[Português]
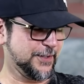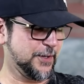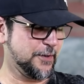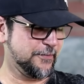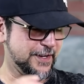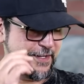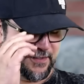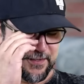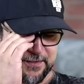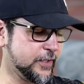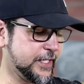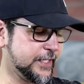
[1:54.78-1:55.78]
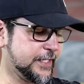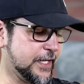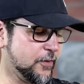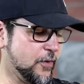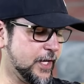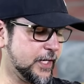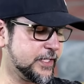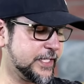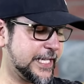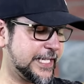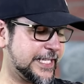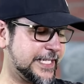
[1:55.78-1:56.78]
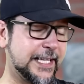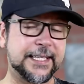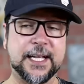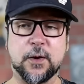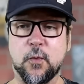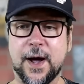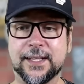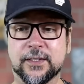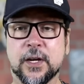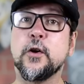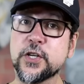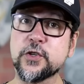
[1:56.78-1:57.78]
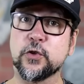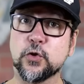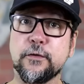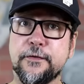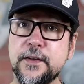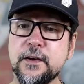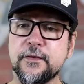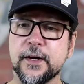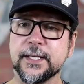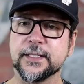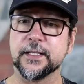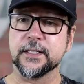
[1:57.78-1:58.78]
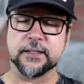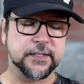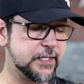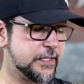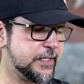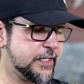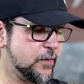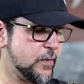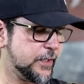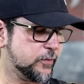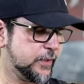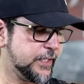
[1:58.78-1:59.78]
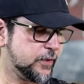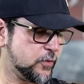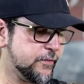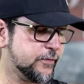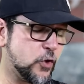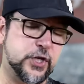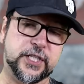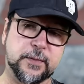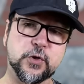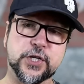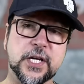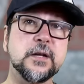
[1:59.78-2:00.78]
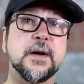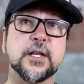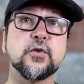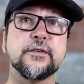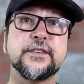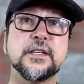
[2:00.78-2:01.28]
Adoro ver isso. Quanto é que tá agora? 64. Eu acho que eu tô vivo ainda, né? 64 eu ainda tô, tô estribuchando, mas tô